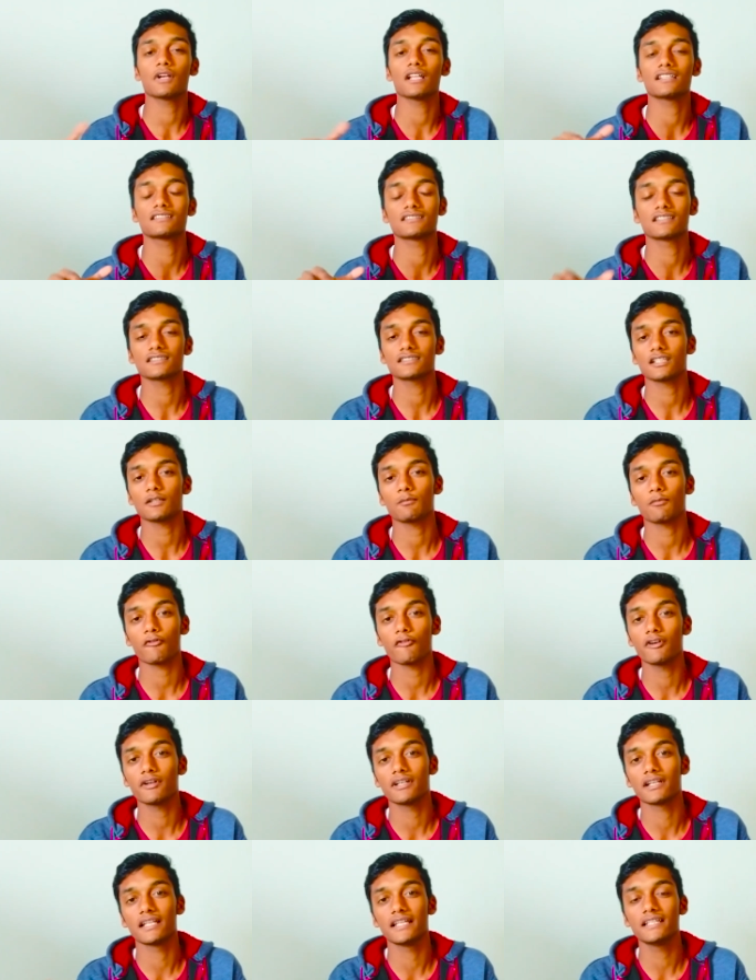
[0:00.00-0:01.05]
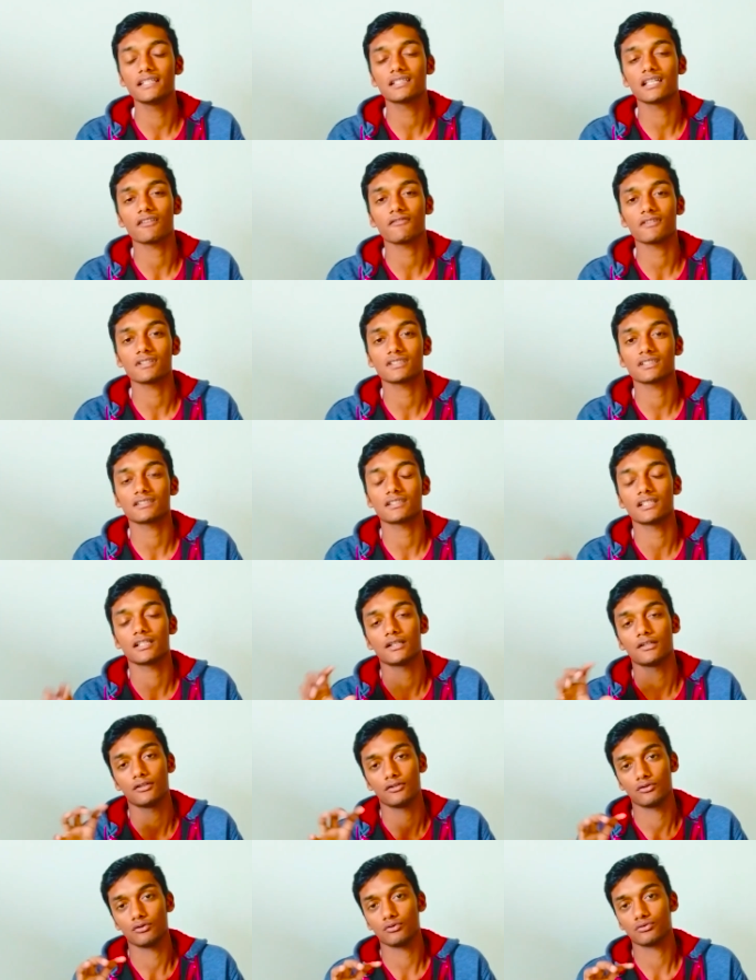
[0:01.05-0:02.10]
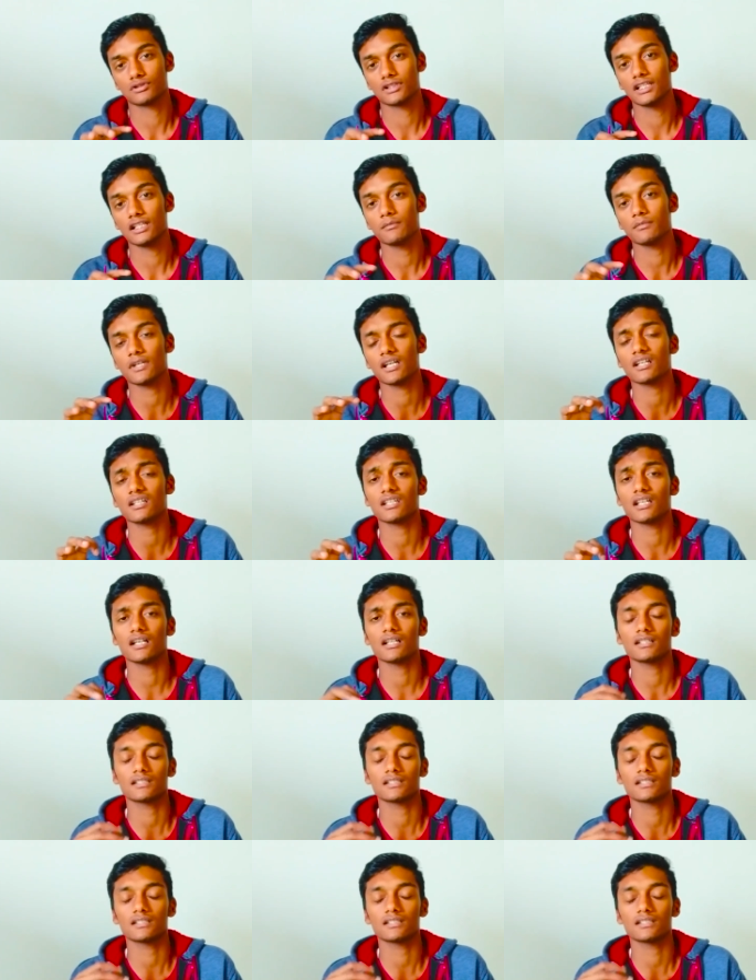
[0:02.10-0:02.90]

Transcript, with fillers: बड़ा स्ट्रक्चर प्रोवाइड नहीं करवा सकते हैं तो उसके लिए हम क्या क्या